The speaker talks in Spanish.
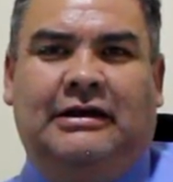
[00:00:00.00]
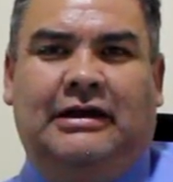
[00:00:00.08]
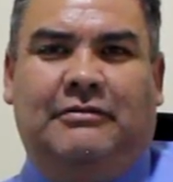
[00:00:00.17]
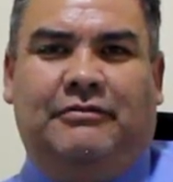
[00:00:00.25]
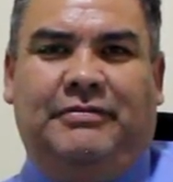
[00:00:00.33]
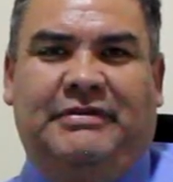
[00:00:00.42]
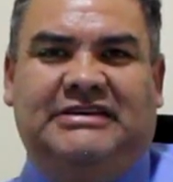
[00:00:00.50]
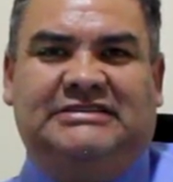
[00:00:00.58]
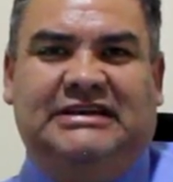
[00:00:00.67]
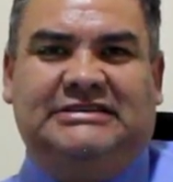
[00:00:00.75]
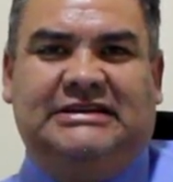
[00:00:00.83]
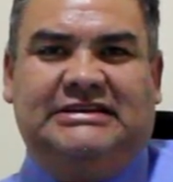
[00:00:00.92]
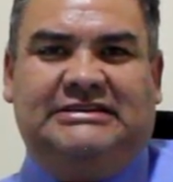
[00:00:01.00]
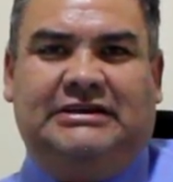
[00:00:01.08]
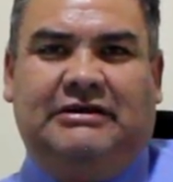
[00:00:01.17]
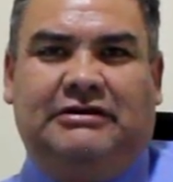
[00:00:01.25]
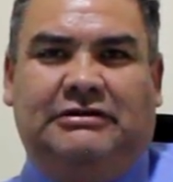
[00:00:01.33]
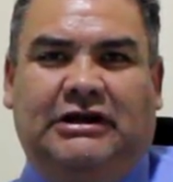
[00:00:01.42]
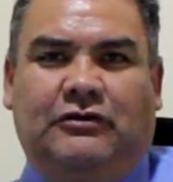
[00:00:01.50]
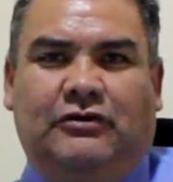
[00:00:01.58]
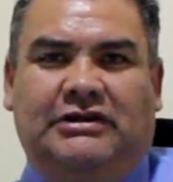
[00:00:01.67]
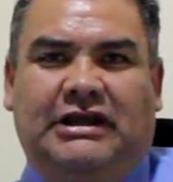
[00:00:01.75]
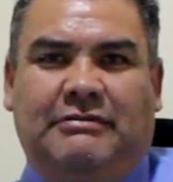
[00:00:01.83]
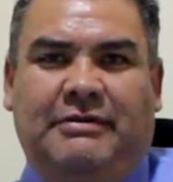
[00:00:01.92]
En primera instancia, les quiero dar una
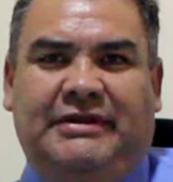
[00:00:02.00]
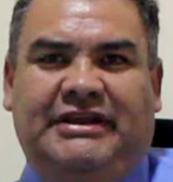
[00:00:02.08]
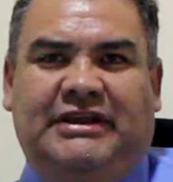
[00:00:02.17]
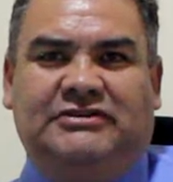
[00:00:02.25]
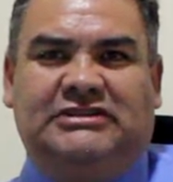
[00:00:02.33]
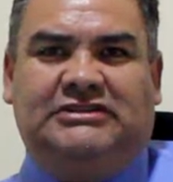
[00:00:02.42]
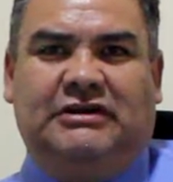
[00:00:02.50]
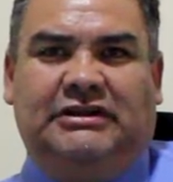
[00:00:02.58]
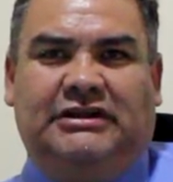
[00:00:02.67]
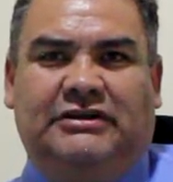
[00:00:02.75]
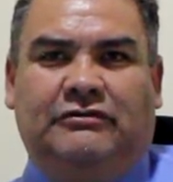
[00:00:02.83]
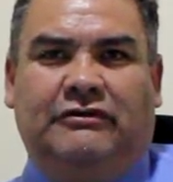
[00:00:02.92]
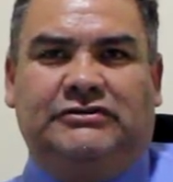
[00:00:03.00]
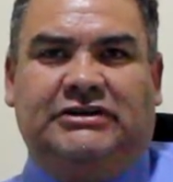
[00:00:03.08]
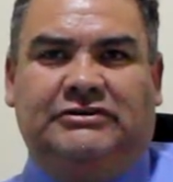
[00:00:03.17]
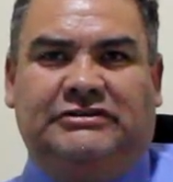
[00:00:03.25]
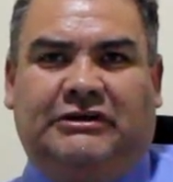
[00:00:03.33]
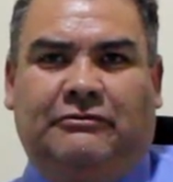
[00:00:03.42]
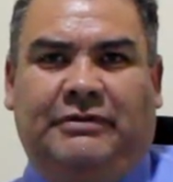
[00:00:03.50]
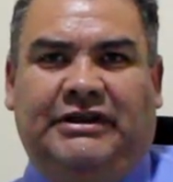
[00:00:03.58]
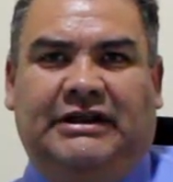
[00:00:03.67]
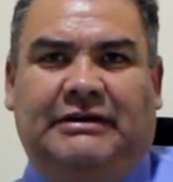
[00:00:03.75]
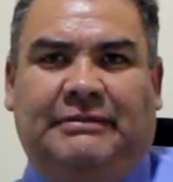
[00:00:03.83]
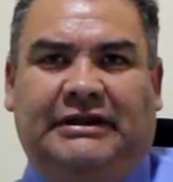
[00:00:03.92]
cordial bienvenida a los estudiantes nuevos que nos
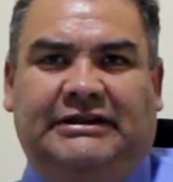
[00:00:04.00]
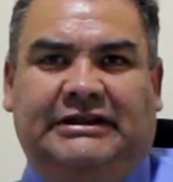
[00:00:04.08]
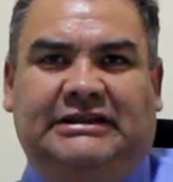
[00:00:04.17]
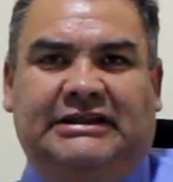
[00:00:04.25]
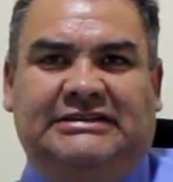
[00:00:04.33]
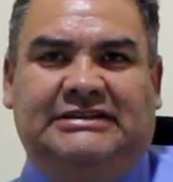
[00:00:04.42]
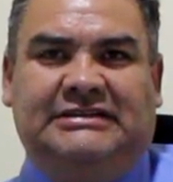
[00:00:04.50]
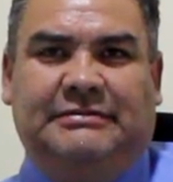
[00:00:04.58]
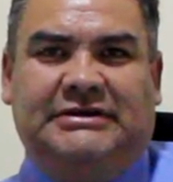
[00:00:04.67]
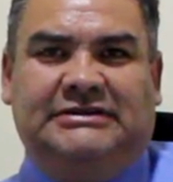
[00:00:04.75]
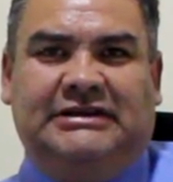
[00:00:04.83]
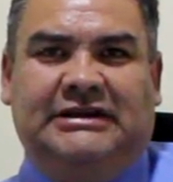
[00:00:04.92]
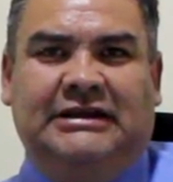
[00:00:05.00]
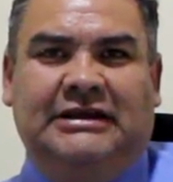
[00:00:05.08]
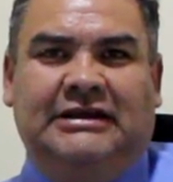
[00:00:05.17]
acompañan a partir de este semestre.